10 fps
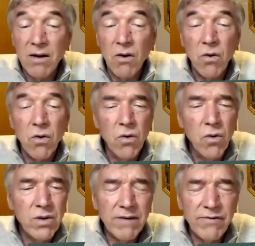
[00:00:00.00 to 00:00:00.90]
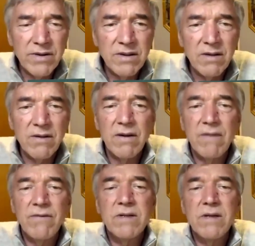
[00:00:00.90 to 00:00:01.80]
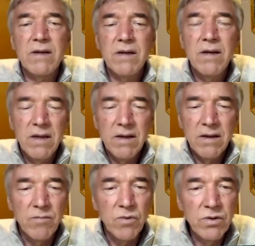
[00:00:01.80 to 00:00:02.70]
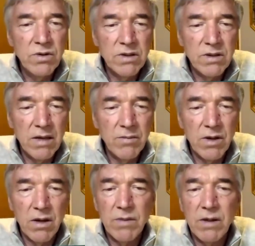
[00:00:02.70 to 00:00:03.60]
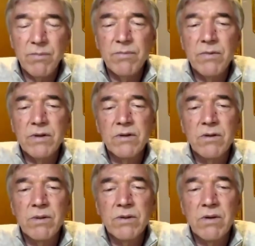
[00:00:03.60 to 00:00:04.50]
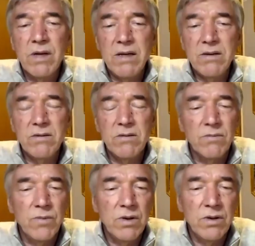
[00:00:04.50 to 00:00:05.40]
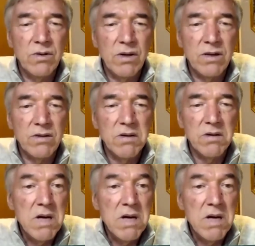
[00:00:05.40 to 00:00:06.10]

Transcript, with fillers: hocheffiziente Immunsystem, da mal was drüber zu lesen und Bücher zu lesen.